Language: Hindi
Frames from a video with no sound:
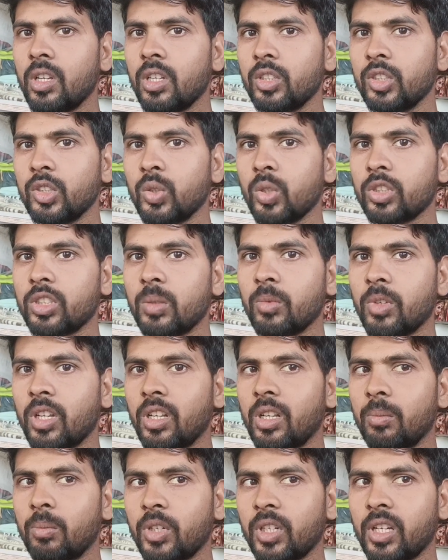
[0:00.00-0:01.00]
जियो सिम
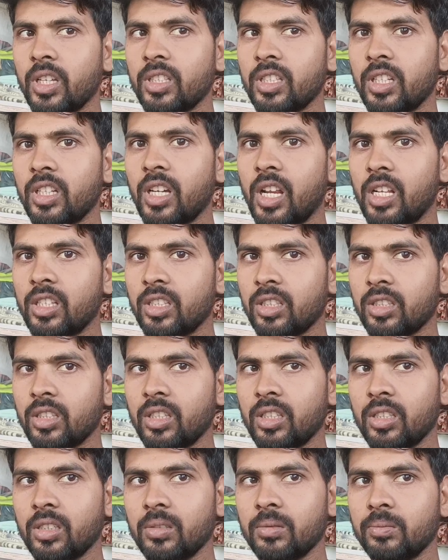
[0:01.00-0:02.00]
का नंबर कैसे निकाल
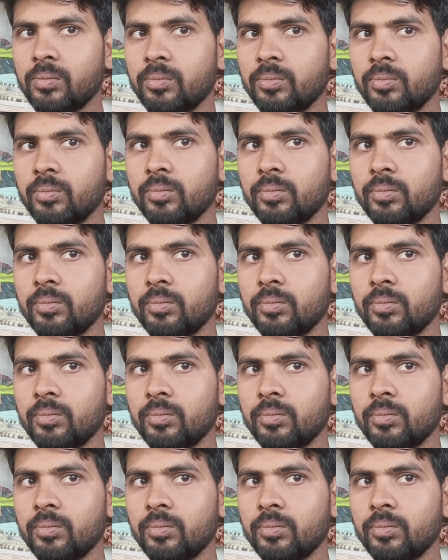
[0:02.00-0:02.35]
सकते हैं